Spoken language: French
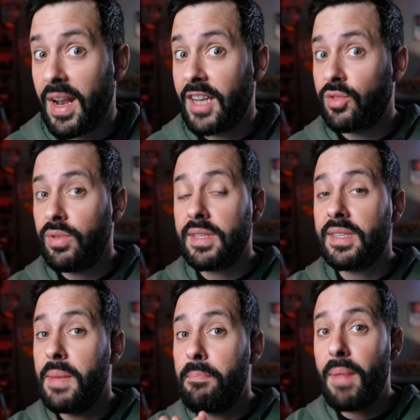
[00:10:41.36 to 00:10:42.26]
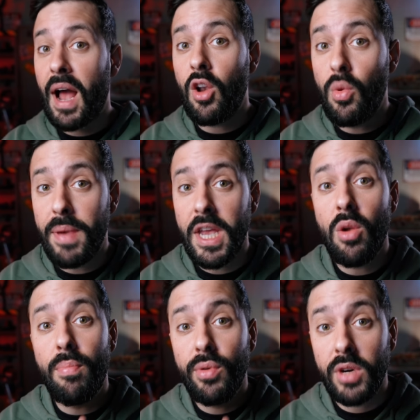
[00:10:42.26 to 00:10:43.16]
la Suisse n'est pas le pays
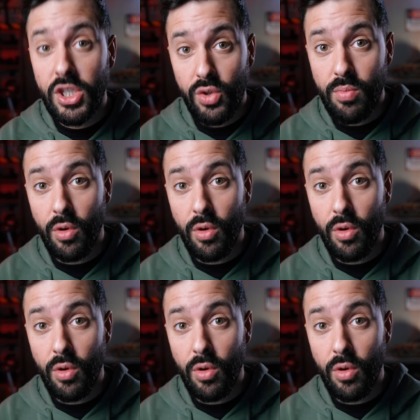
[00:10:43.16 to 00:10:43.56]
le plus riche du